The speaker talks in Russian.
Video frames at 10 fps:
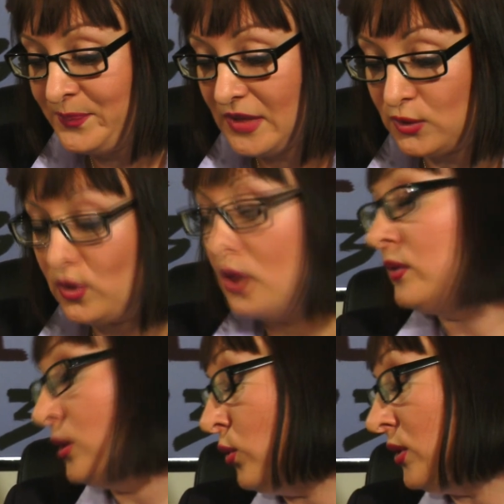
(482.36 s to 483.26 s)
Это
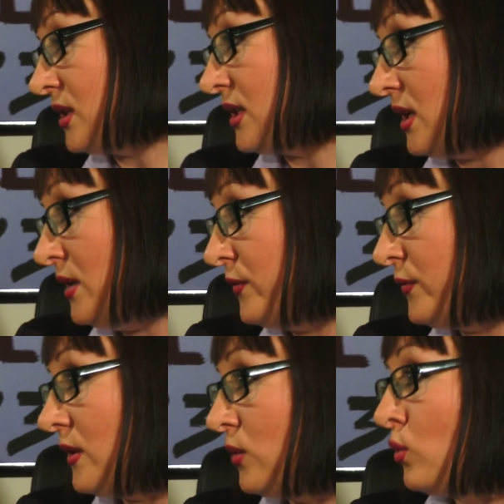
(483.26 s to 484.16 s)
Уголовный кодекс РФ,
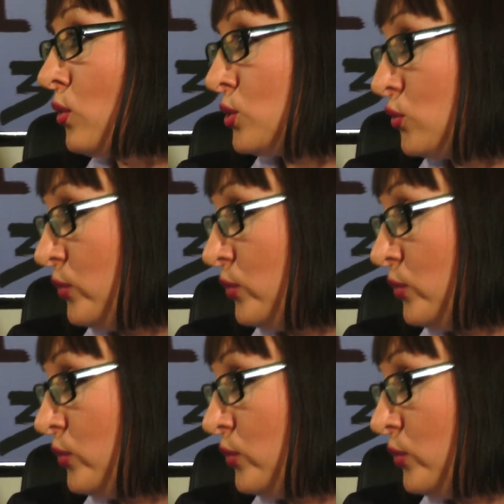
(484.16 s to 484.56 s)
э, угроза